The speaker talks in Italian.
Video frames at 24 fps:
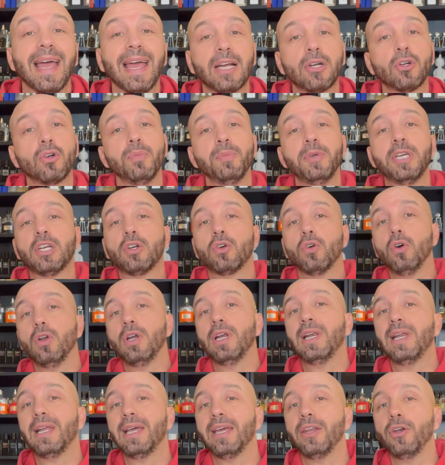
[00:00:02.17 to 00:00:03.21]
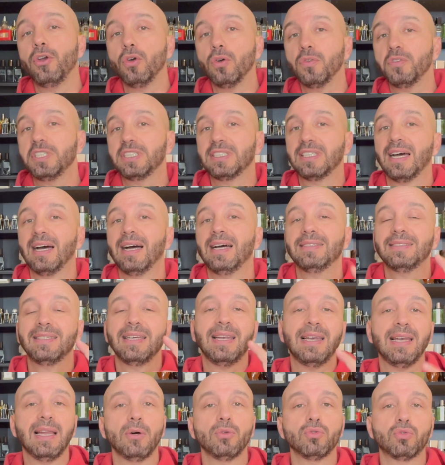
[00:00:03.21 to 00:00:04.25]
eccomi con le novità
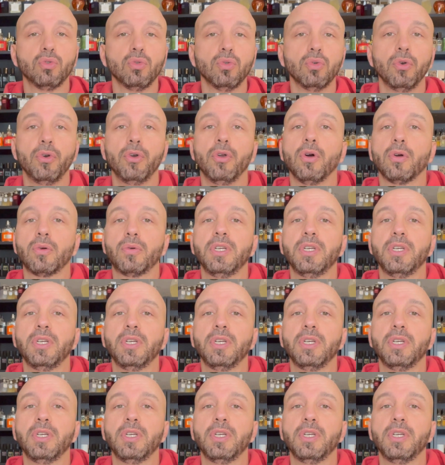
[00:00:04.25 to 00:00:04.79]
dell'autunno,